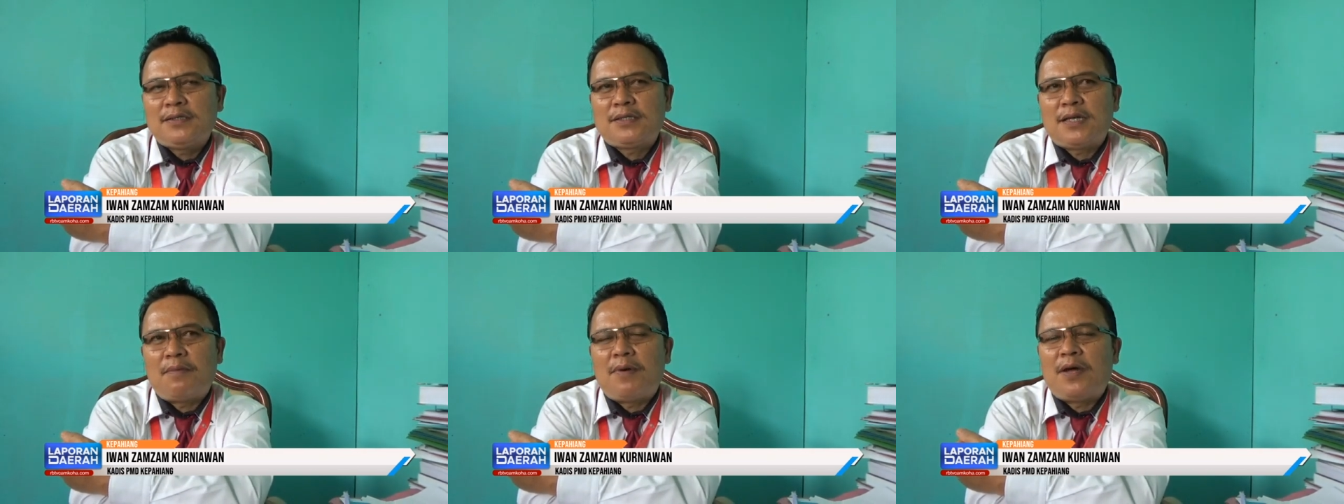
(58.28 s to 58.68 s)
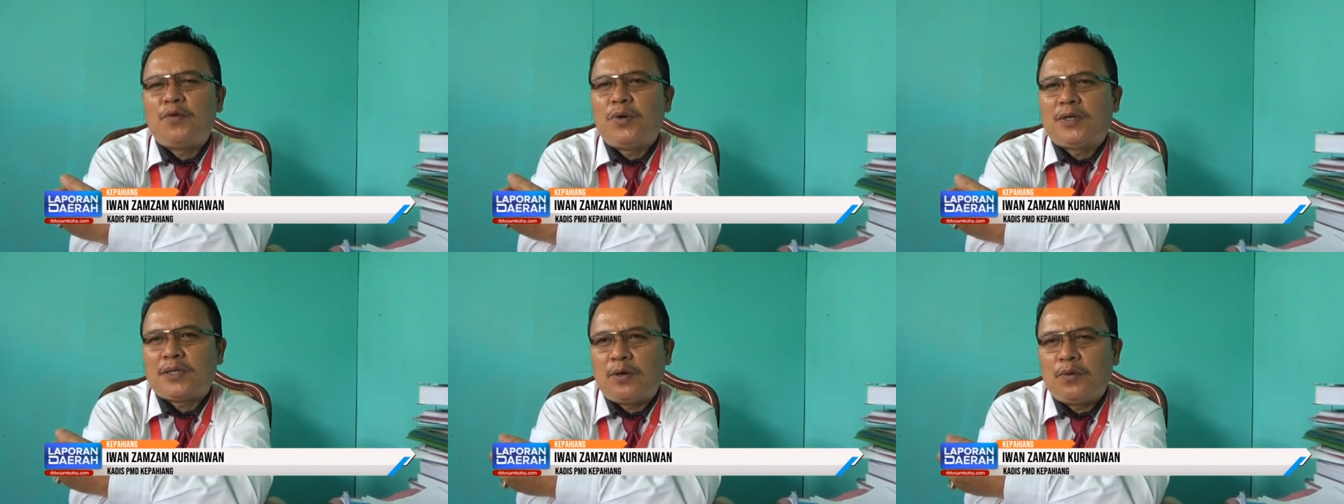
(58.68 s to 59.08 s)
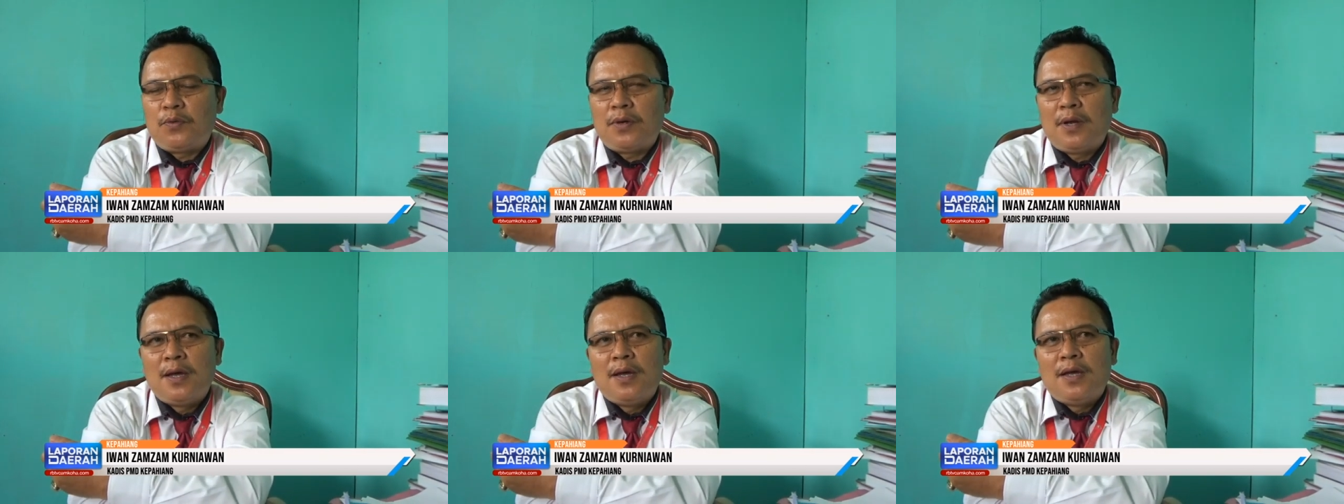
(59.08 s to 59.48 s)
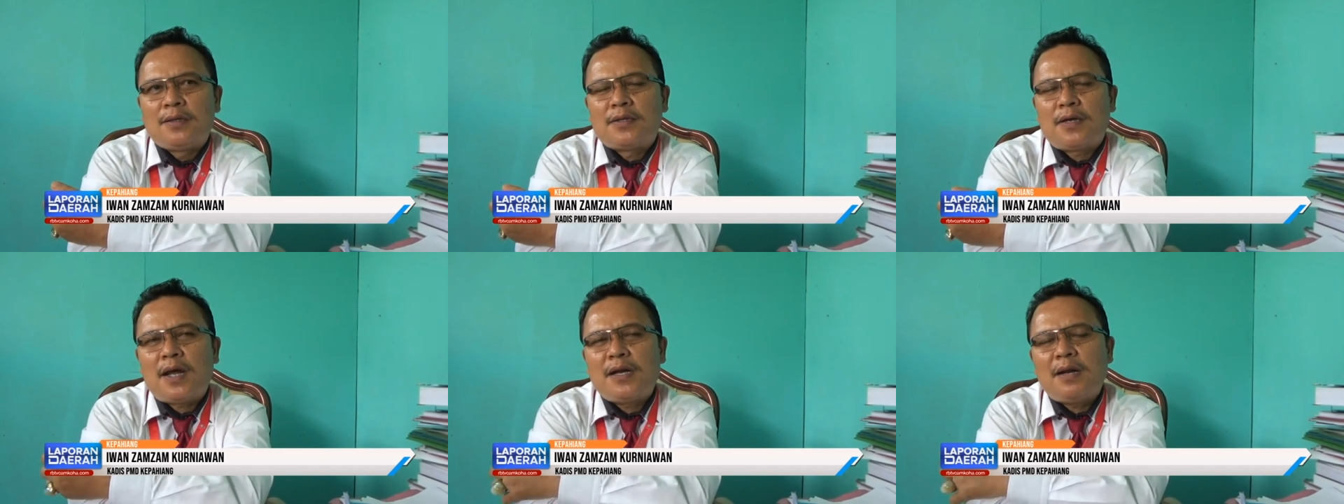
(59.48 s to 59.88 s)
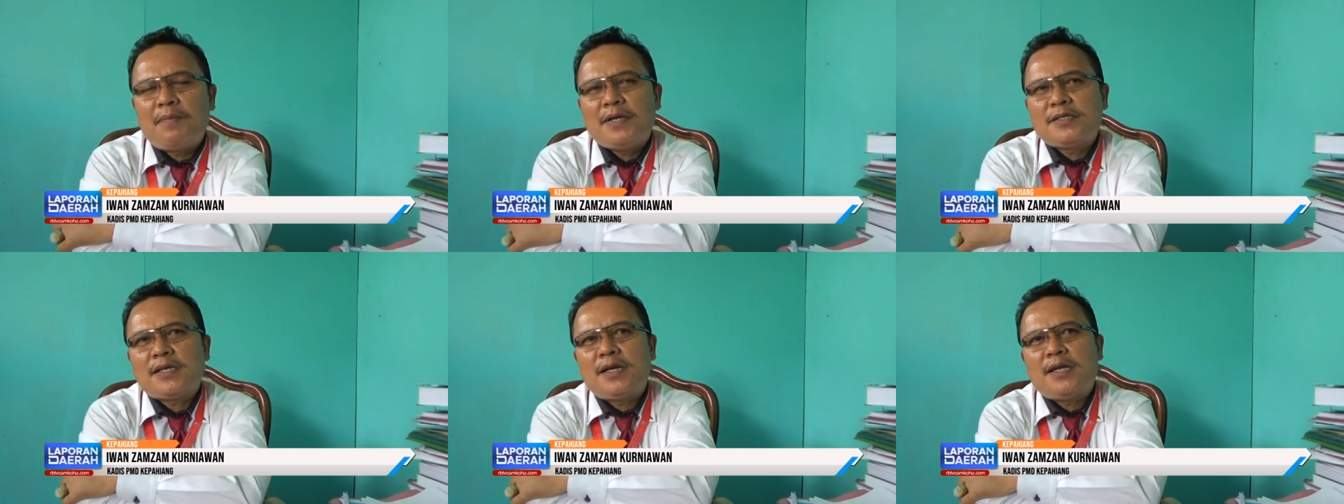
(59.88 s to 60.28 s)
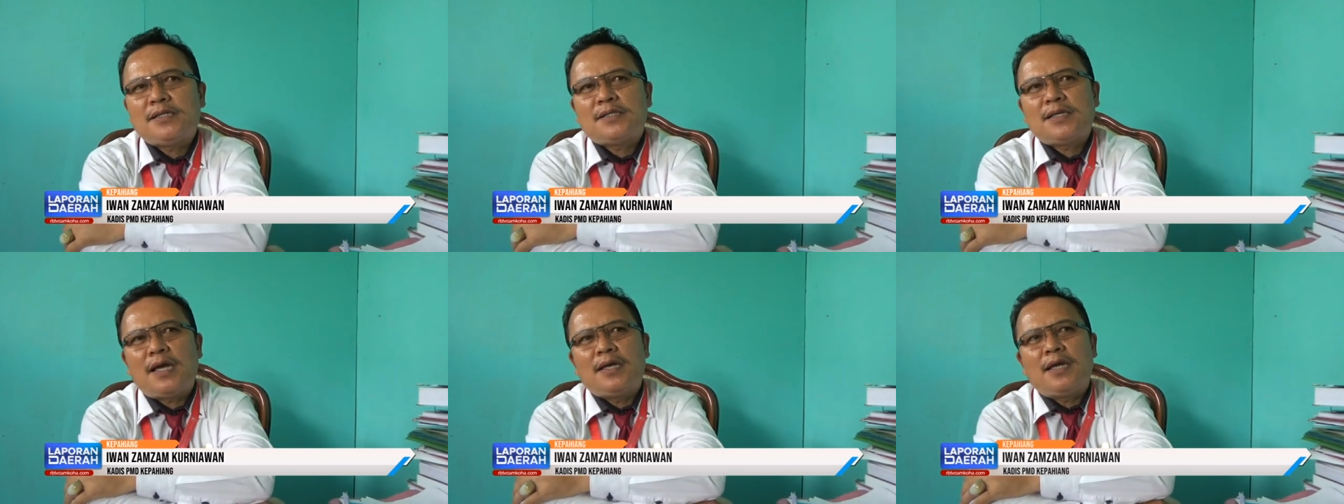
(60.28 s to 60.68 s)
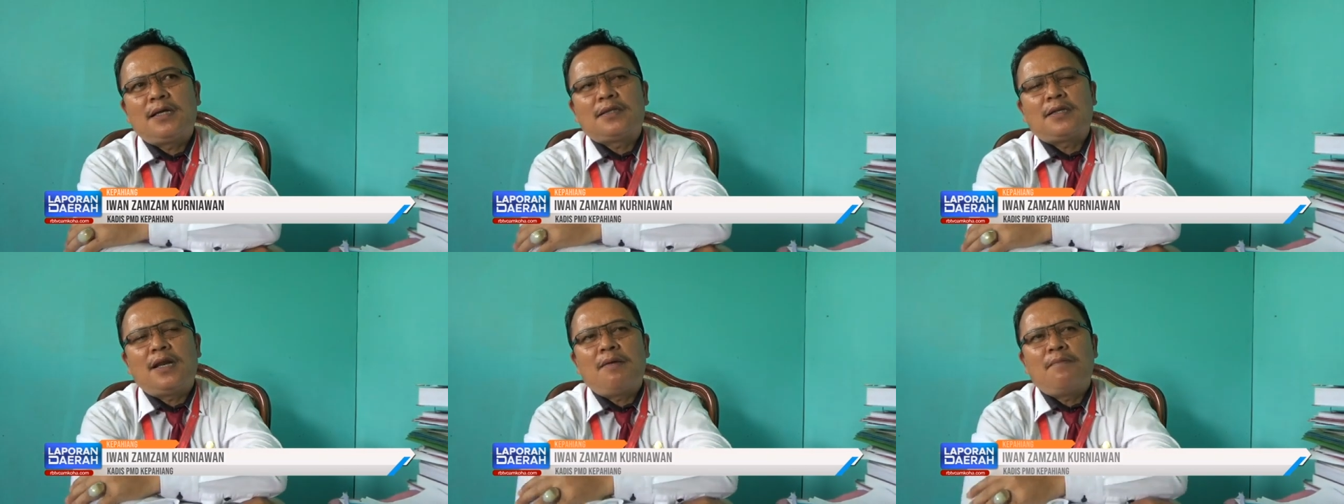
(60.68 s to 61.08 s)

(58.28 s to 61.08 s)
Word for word: selama 2 tahun. Terhadap desa-desa yang telah